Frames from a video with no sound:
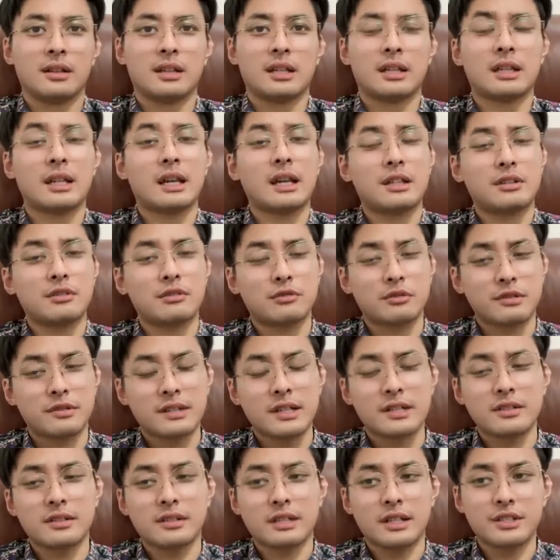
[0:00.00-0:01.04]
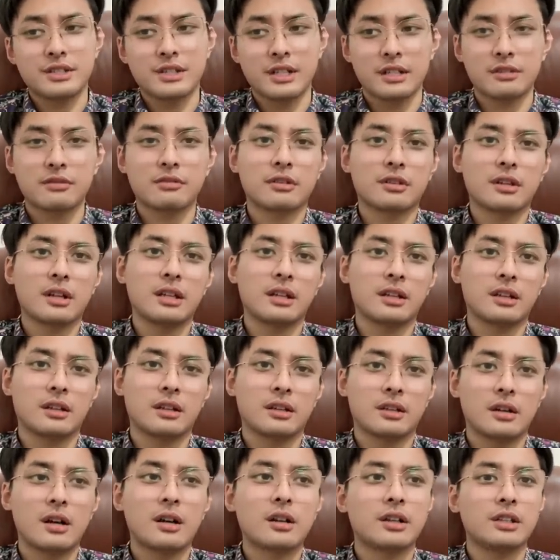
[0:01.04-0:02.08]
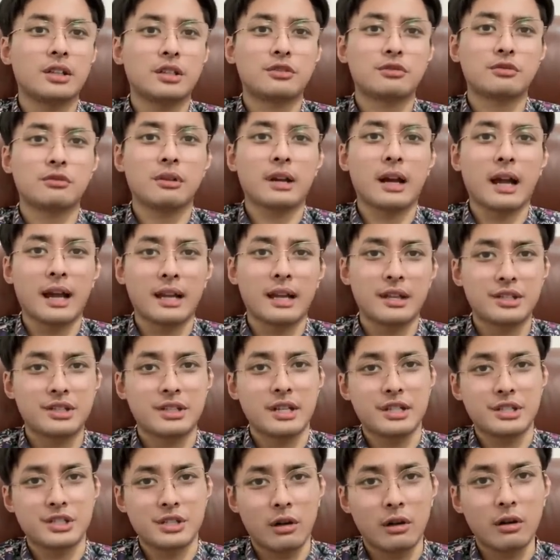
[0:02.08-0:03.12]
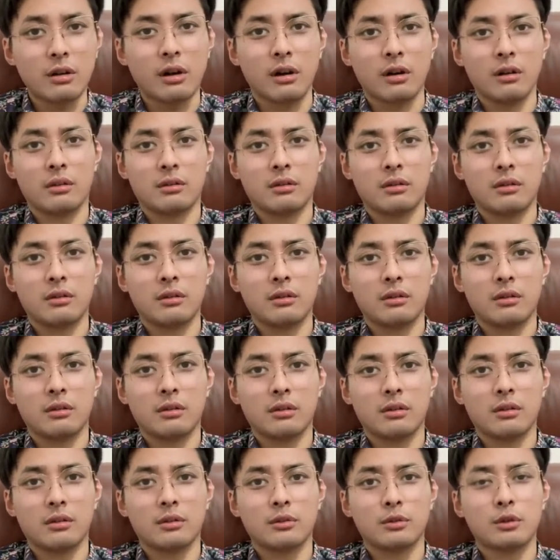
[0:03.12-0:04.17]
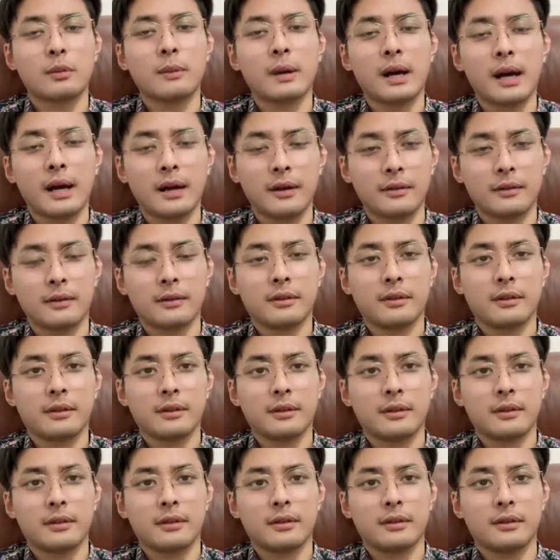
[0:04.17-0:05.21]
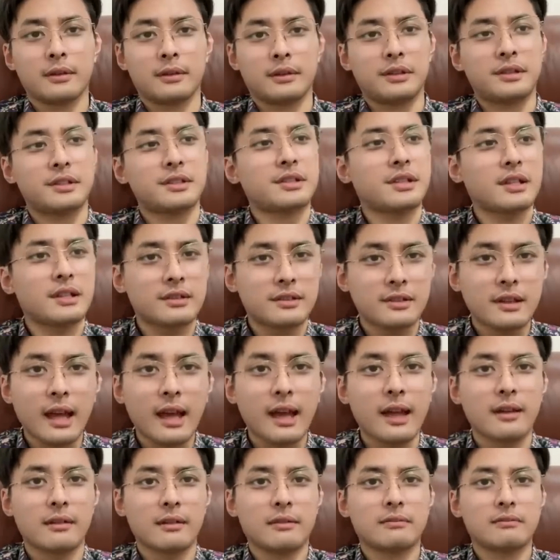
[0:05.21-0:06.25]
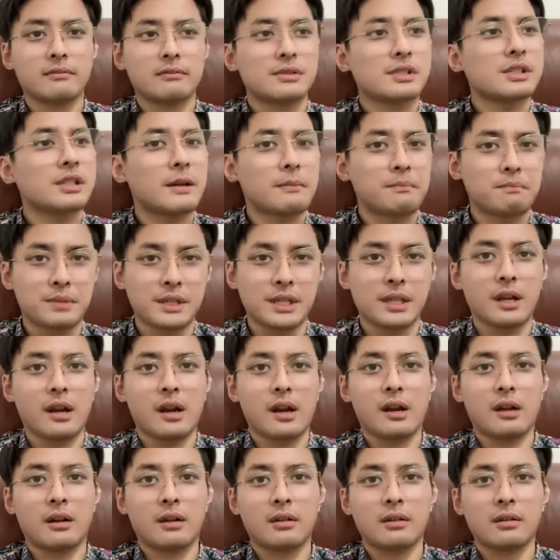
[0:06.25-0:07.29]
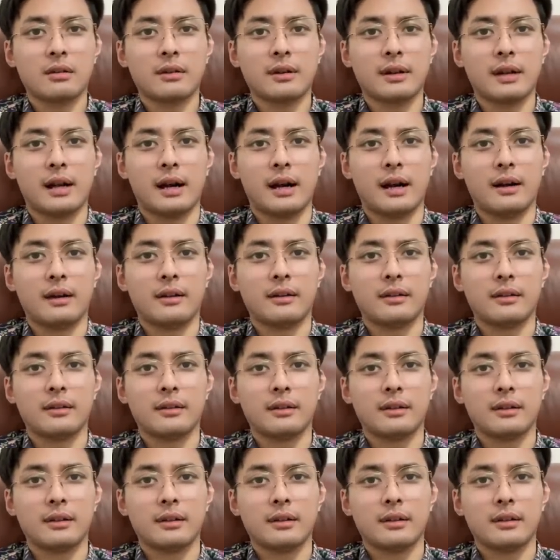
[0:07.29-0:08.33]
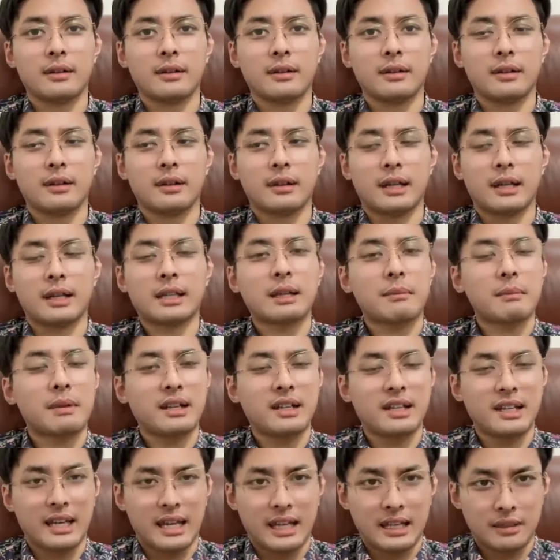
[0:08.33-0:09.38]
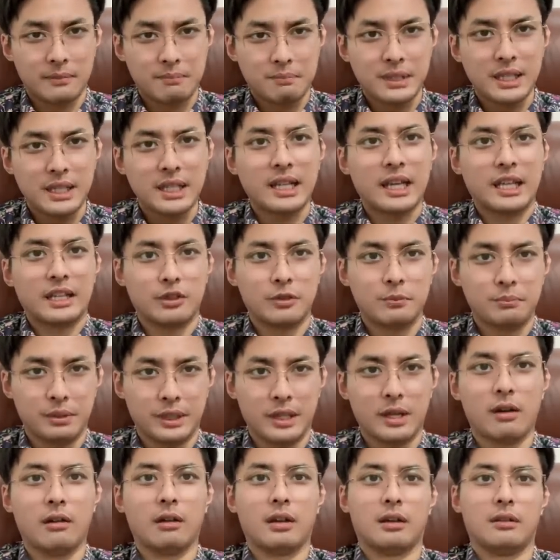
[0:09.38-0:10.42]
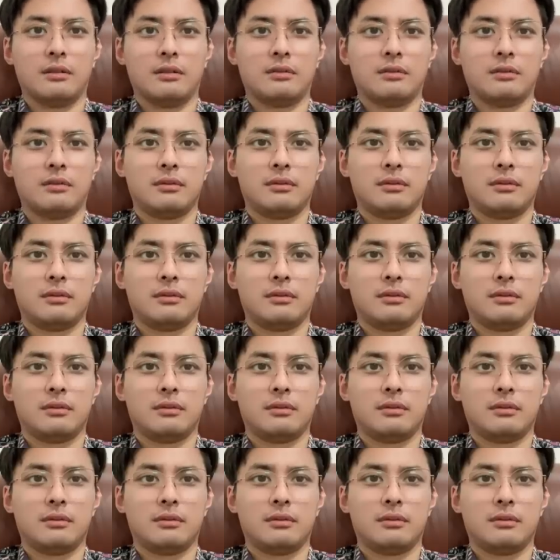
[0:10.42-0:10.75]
那也就是说，三十年前就是跟你刚跟你中韩建交了，对吧？你现在这个逼样啊，连他妈脸逼脸都不要了